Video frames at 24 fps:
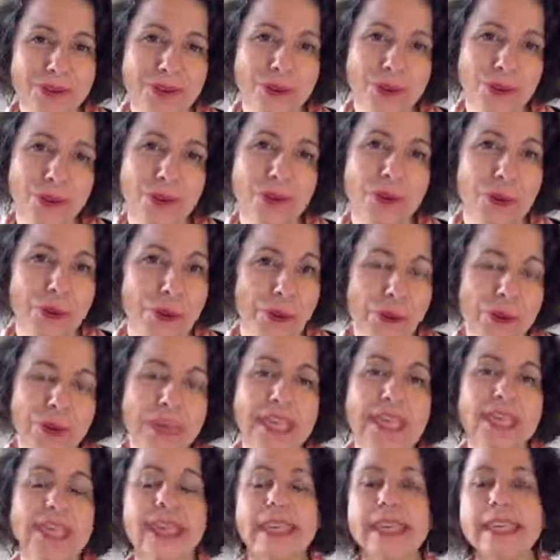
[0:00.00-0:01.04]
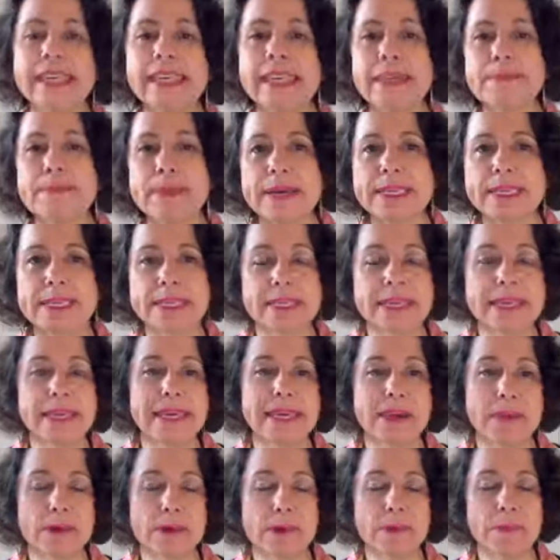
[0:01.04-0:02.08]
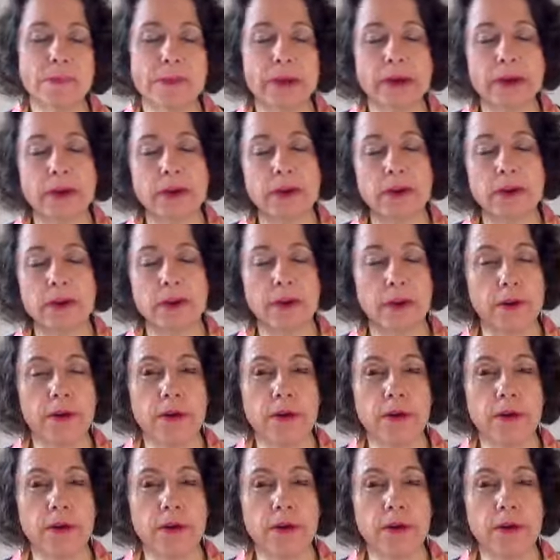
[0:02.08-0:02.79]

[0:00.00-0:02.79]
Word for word: que quelqu'un qui est passé par,